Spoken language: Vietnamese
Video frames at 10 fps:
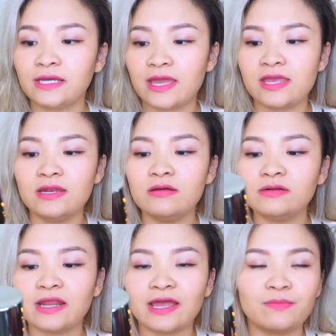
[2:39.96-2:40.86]
cái
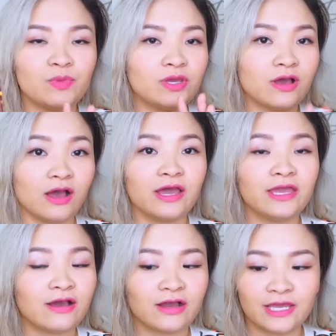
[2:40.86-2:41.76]
nước này Bi cực
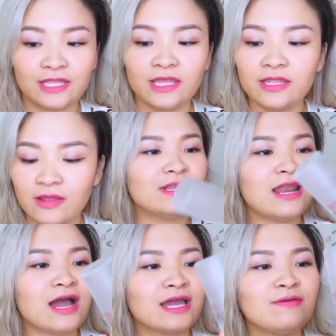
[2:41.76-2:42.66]
kỳ cực kỳ thích nên
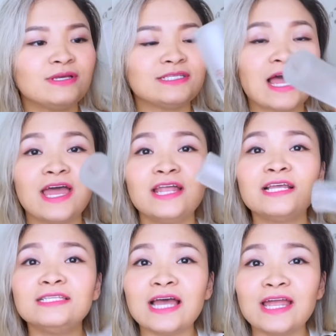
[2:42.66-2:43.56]
là khi mà xài hết
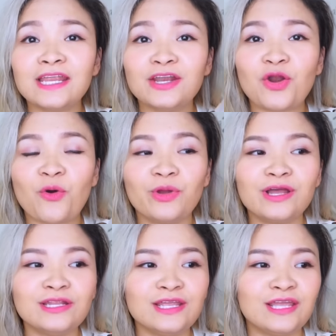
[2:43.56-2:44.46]
cái chai này rồi
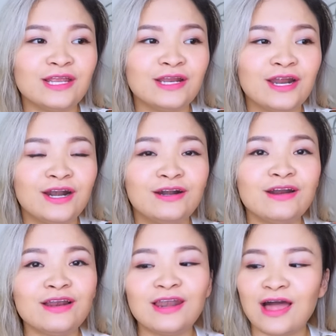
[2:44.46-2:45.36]
á thì
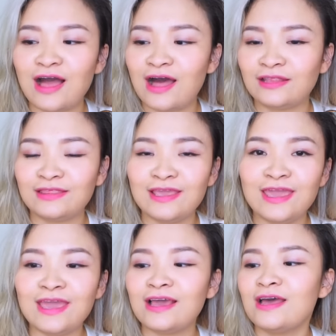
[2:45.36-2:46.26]
rất là
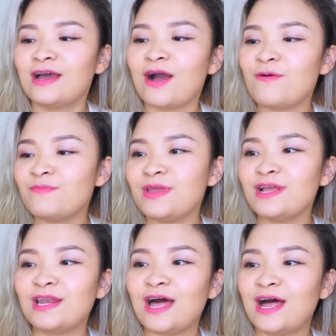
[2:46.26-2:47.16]
tiếc không
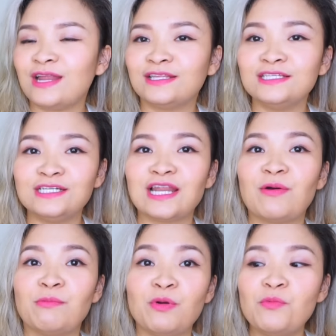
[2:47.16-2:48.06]
biết là tới chừng
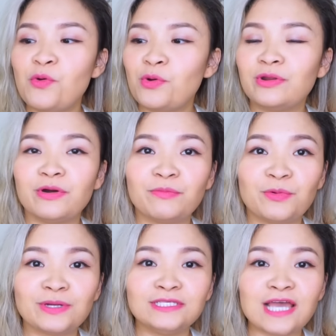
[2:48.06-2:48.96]
nào mình mới mua được
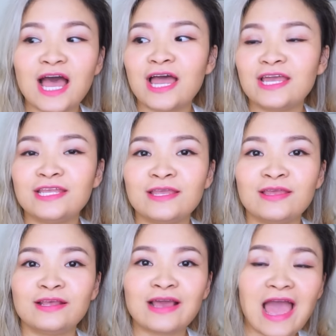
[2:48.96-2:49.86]
một cái chai
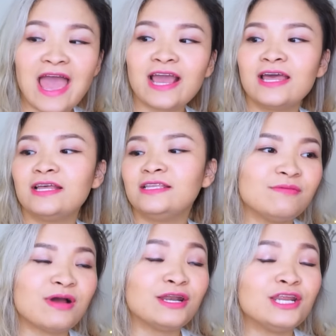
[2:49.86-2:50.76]
khác
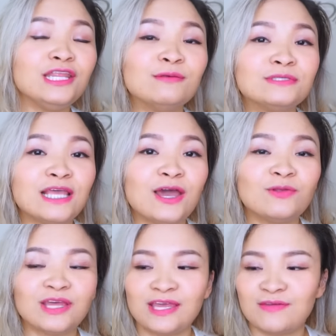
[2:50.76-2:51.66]
nhưng mà đến dịp sale
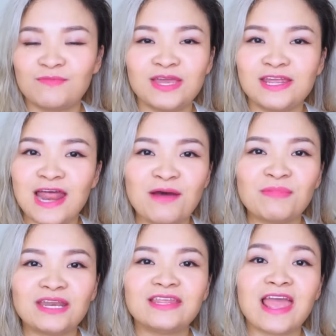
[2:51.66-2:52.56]
thì Bi đã
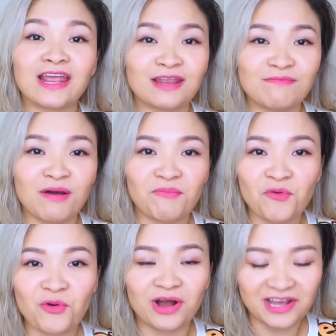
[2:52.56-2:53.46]
mạnh dạng để mà mua